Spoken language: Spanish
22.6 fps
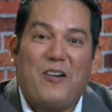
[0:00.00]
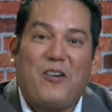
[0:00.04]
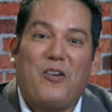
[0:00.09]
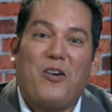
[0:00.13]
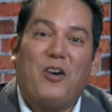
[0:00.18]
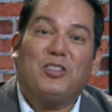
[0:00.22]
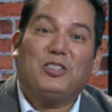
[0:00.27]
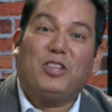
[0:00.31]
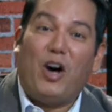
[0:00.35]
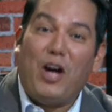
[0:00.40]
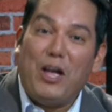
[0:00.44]

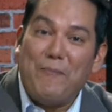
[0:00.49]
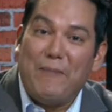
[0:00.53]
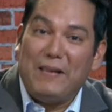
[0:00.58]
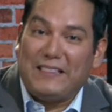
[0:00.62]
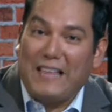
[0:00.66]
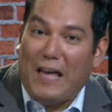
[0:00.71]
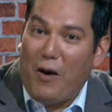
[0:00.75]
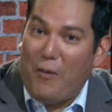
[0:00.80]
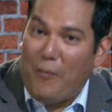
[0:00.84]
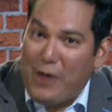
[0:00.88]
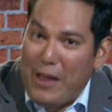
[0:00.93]
con dos
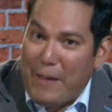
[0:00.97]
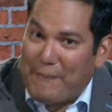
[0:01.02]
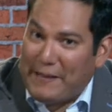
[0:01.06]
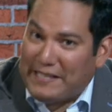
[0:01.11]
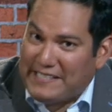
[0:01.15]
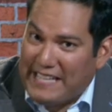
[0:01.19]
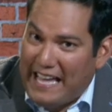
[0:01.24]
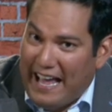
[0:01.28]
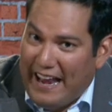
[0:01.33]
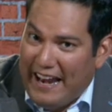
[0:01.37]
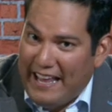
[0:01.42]
invitados muy
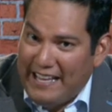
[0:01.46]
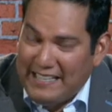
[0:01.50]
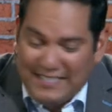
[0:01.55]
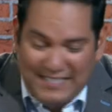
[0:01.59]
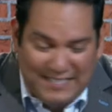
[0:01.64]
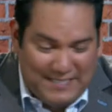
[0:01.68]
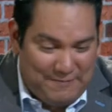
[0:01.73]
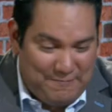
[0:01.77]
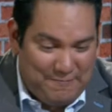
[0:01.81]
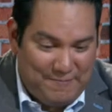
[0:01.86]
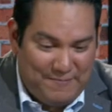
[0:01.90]
especiales,
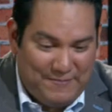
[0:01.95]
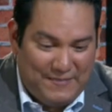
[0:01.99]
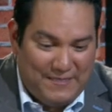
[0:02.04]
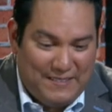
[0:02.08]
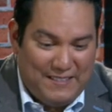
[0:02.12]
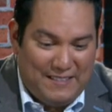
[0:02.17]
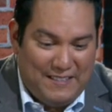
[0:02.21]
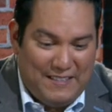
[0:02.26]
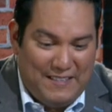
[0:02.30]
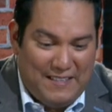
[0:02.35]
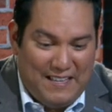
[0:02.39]

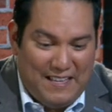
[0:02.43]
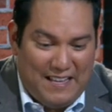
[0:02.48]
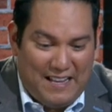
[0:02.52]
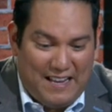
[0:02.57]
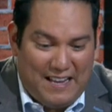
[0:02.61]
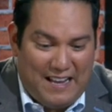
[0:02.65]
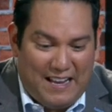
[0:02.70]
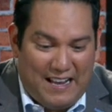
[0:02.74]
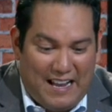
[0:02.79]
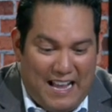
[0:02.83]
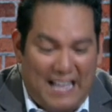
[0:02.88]

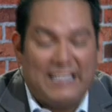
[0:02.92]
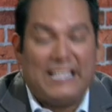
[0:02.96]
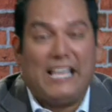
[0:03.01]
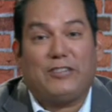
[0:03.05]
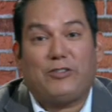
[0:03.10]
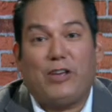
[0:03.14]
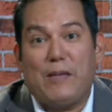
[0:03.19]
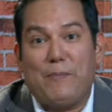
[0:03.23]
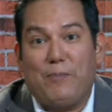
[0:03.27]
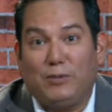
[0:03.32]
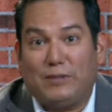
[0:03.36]

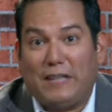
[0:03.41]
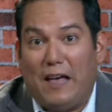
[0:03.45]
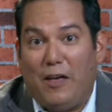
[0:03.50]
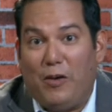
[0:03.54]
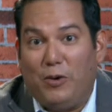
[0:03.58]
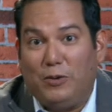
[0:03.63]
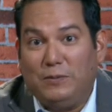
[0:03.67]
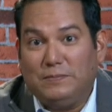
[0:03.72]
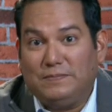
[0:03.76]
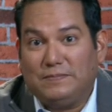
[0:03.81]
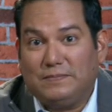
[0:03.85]
candidato a
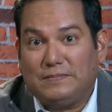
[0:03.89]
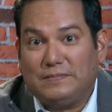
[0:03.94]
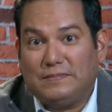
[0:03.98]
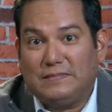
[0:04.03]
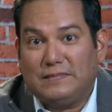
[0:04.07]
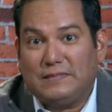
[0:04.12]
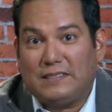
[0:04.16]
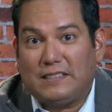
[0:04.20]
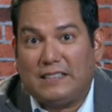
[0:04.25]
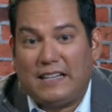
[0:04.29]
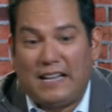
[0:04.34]
diputado,
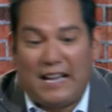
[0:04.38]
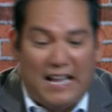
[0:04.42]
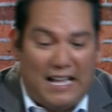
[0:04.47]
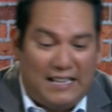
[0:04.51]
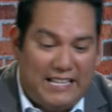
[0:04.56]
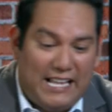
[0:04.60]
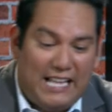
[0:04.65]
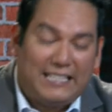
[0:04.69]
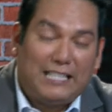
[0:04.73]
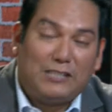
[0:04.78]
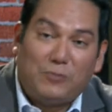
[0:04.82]

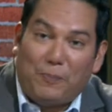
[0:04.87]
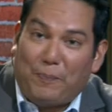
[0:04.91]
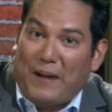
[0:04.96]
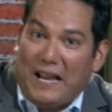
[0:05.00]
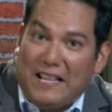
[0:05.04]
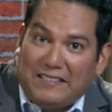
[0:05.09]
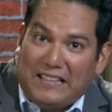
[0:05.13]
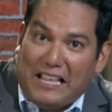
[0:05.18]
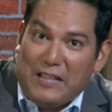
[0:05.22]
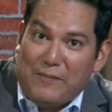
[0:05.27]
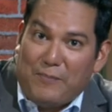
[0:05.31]
candidata
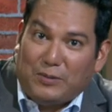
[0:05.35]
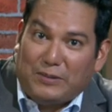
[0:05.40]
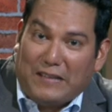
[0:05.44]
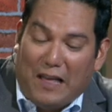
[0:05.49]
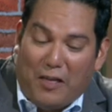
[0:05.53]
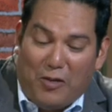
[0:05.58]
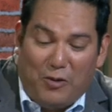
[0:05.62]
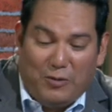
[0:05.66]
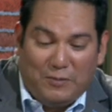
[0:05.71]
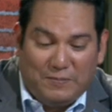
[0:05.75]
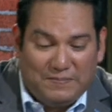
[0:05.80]
suplente a
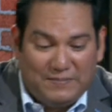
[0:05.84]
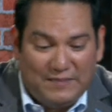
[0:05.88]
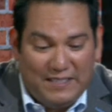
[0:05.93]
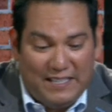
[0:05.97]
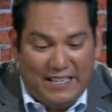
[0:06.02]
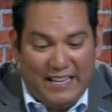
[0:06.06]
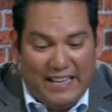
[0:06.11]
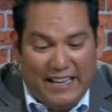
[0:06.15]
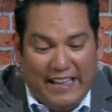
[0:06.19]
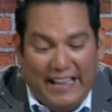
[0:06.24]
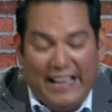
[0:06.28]
diputado,
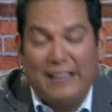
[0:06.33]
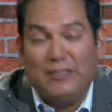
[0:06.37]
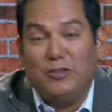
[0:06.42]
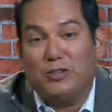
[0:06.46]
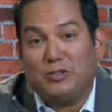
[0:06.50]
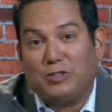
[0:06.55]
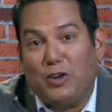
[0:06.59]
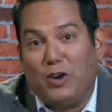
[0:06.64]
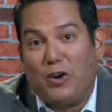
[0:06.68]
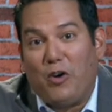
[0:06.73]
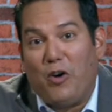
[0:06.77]
el
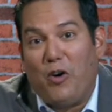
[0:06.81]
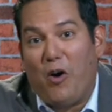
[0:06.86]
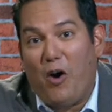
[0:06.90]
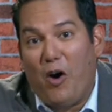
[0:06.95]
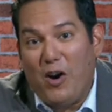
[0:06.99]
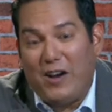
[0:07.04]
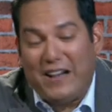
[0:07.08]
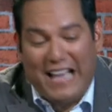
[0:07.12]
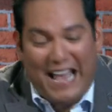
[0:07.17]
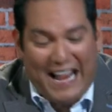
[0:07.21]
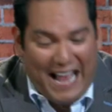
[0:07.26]
doctor
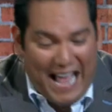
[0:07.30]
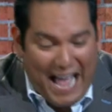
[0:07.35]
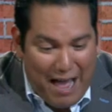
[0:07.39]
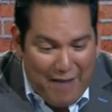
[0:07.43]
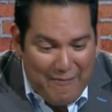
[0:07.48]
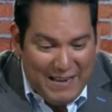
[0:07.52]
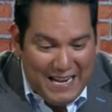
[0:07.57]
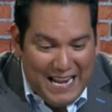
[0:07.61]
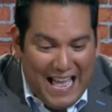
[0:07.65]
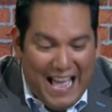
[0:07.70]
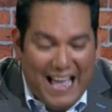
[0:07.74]
Oscar
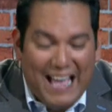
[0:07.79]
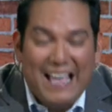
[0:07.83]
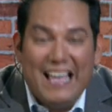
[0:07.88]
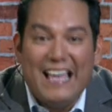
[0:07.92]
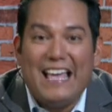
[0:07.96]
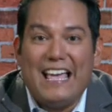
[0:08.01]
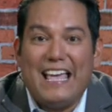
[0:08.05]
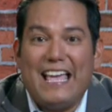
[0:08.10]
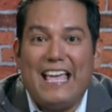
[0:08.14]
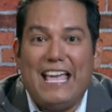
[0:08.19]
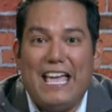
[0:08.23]
Ávila
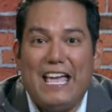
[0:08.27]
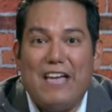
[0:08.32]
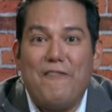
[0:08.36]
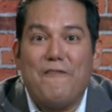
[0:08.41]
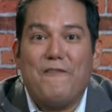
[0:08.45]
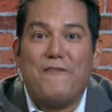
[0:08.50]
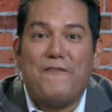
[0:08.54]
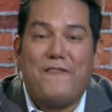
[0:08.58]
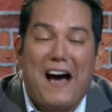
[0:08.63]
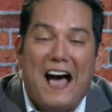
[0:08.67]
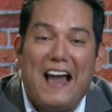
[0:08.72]
y
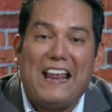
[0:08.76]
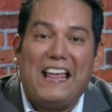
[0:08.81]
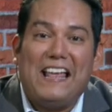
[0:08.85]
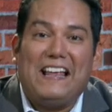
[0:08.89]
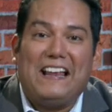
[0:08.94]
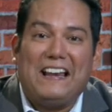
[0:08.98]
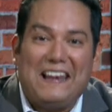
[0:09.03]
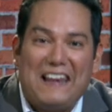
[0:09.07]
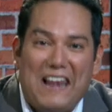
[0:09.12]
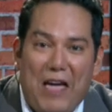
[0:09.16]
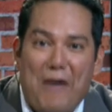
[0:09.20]
Pari
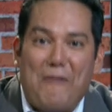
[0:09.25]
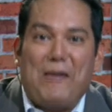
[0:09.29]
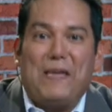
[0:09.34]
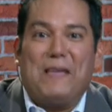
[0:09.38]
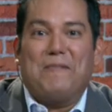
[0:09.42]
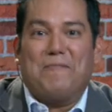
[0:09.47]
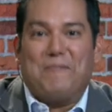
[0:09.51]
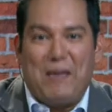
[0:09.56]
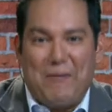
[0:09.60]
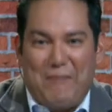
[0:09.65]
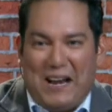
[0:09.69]
Levy.
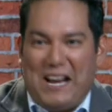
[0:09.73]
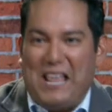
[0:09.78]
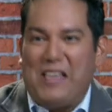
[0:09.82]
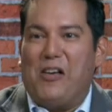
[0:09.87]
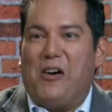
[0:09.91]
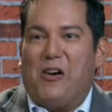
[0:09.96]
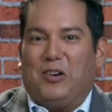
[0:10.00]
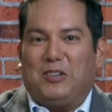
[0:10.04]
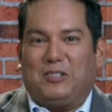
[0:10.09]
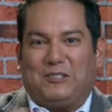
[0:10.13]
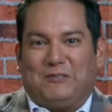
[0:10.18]

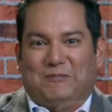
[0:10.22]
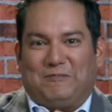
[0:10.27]
Bienvenidos.